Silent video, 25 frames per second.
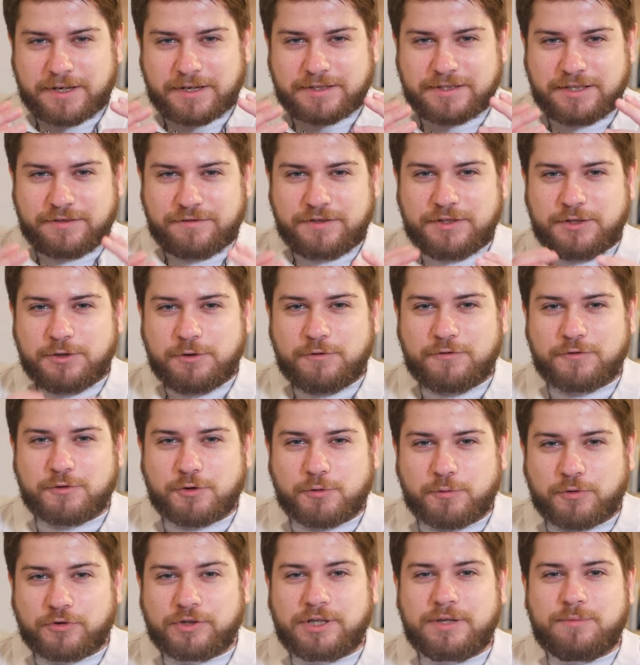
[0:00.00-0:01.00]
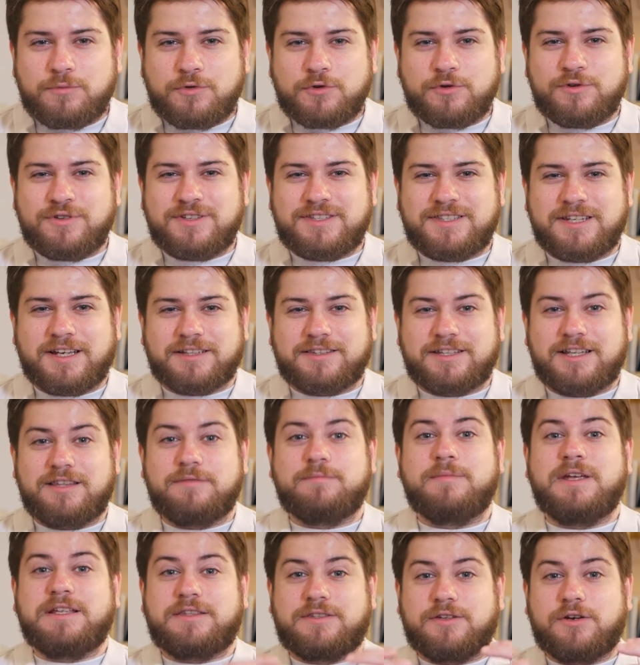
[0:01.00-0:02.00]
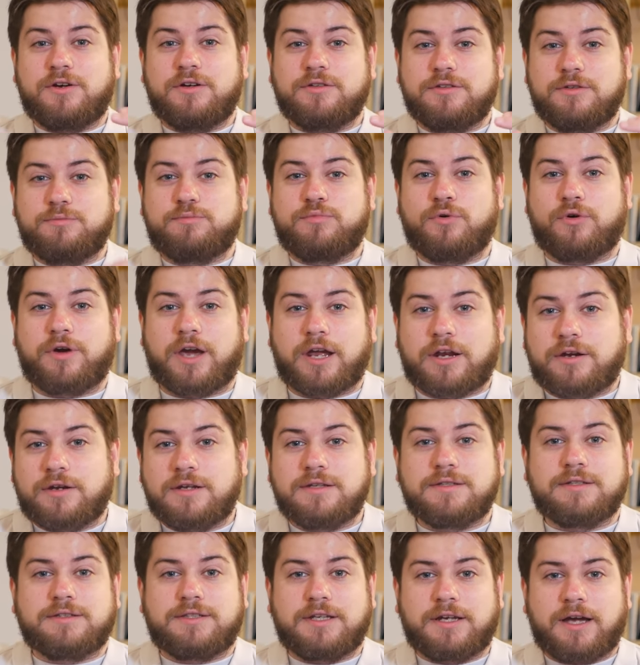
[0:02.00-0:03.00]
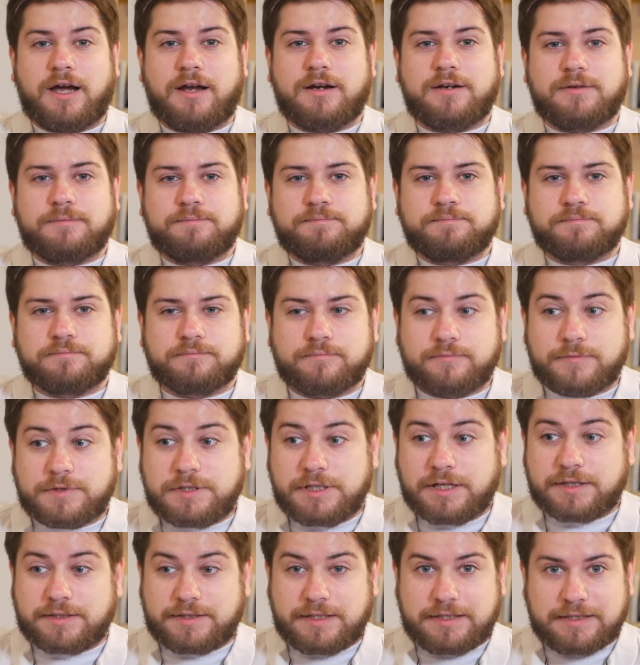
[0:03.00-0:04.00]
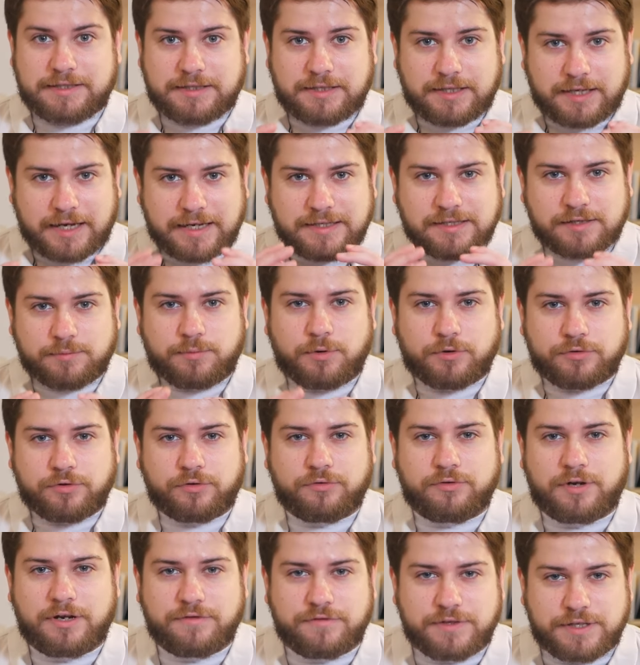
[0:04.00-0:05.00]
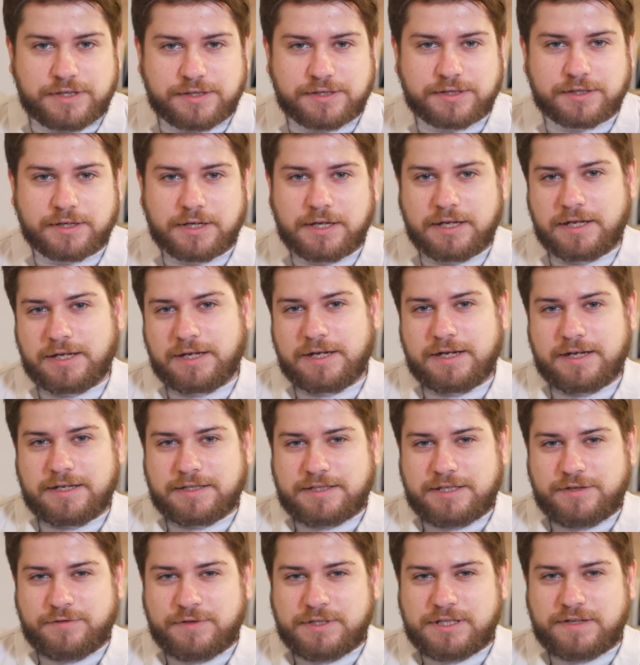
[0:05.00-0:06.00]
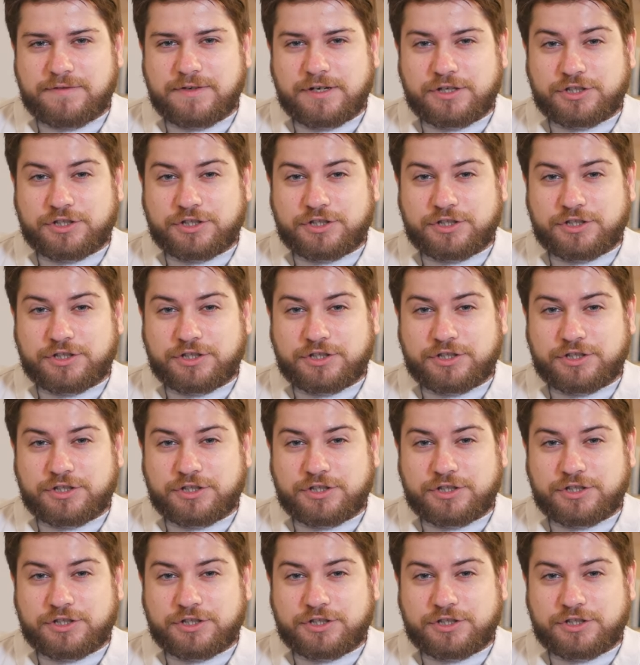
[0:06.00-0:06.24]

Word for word: qu'avec cette vidéo, vous comprenez mieux certaines méthodes pour calculer les intégrales, car c'est très important dans la vie. Si vous avez